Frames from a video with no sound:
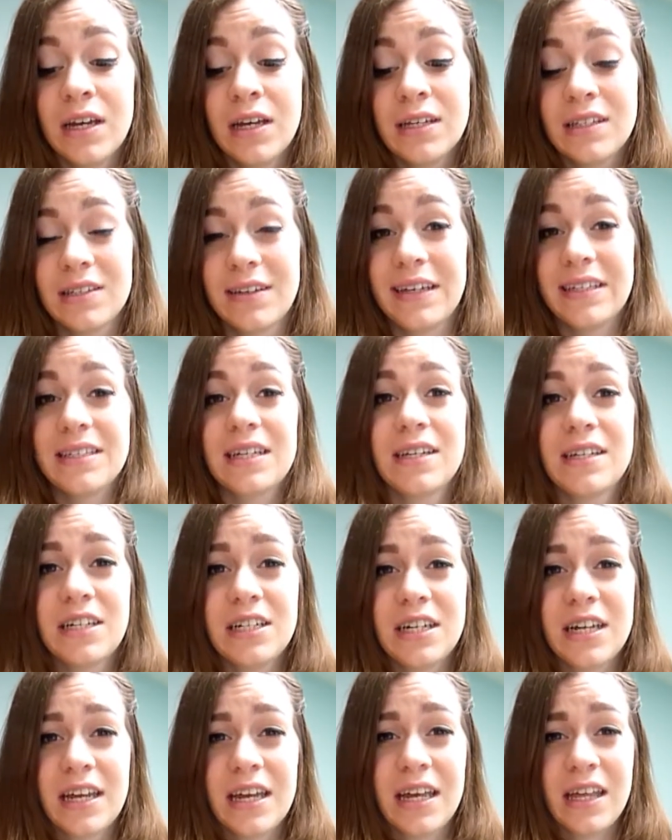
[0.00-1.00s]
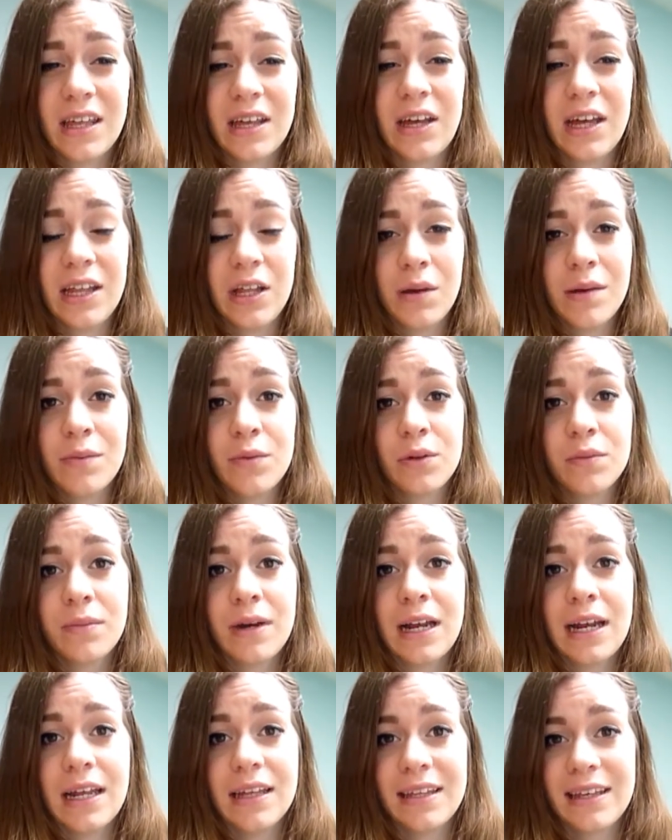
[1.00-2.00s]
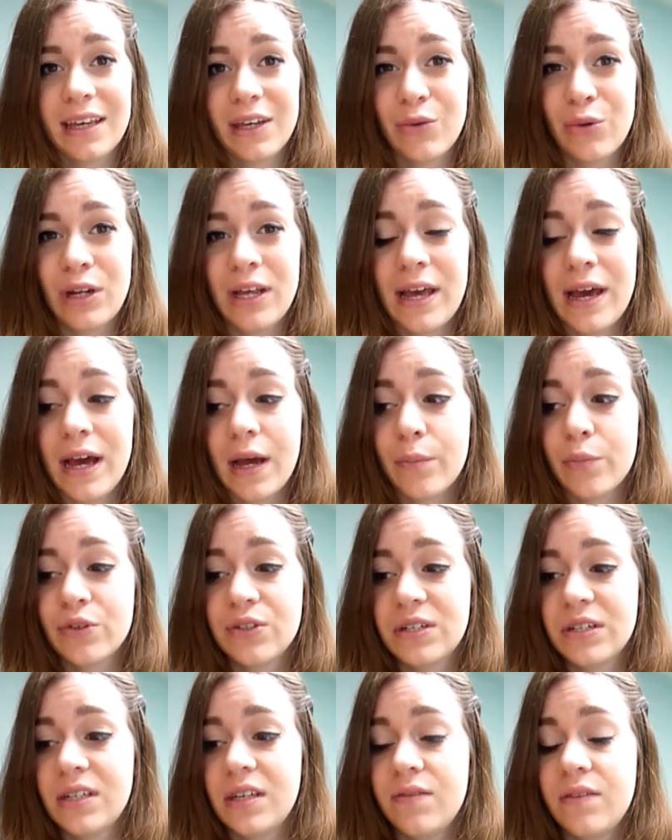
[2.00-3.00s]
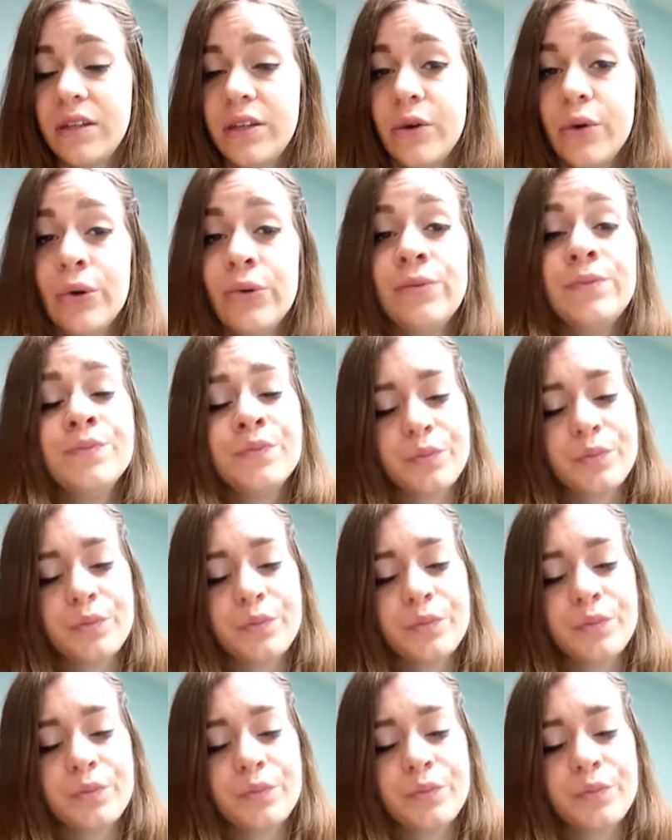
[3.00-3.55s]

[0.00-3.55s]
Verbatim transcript: C'est vrai que cette année j'ai énormément de mal à être régulière, à poster des vidéos